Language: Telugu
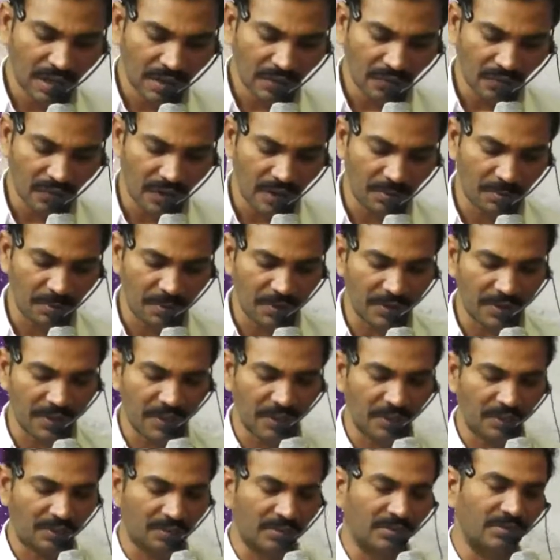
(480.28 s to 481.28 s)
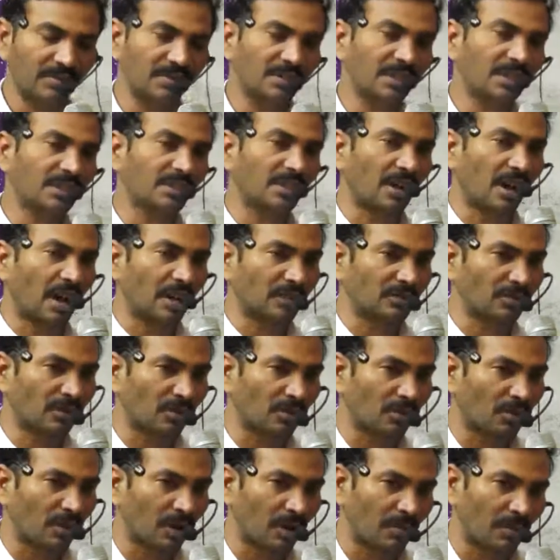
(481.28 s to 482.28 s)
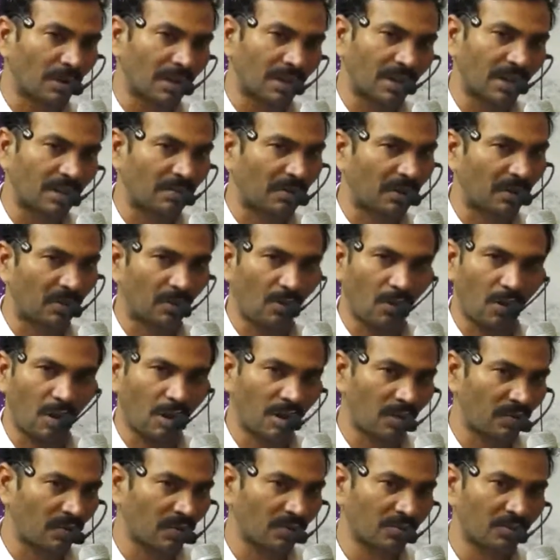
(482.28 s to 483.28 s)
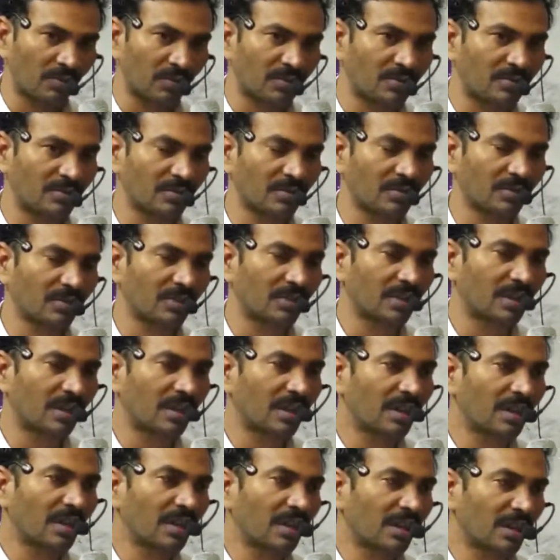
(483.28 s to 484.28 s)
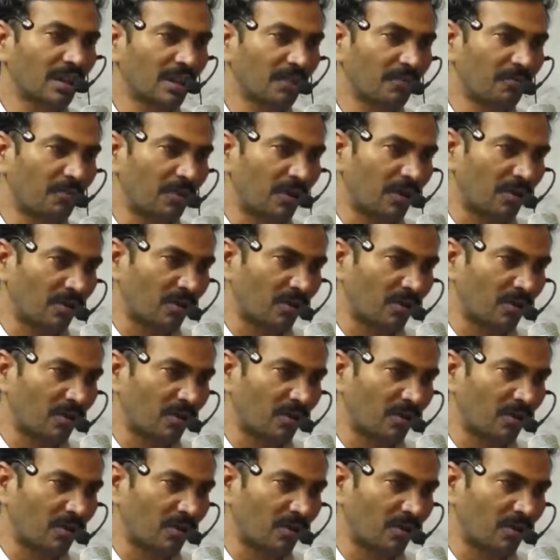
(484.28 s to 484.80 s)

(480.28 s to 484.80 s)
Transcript: విడిపించాడు ఈ దాసుల గృహం అంటే మనం లోకం అనుకోవచ్చు ఈ ఫరో